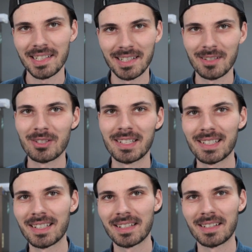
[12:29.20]
das ging jetzt schneller,
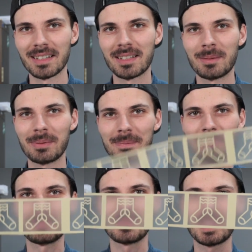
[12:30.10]
als ich gedacht habe.
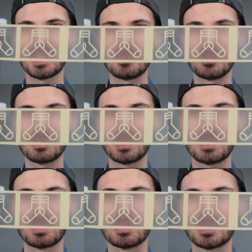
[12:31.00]
Zehn Minuten habe
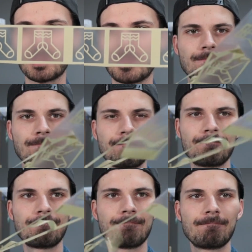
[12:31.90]
ich gebraucht.
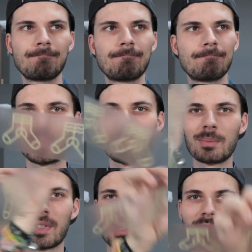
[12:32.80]
Und jetzt
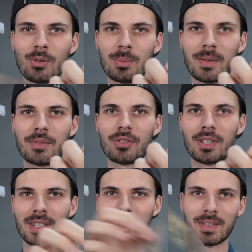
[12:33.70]
kommt es so rum aufs
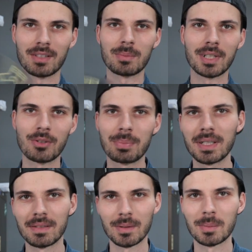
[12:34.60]
Shirt, deswegen normal
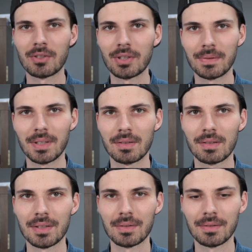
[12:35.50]
spiegeln, wenn man Schrift hat oder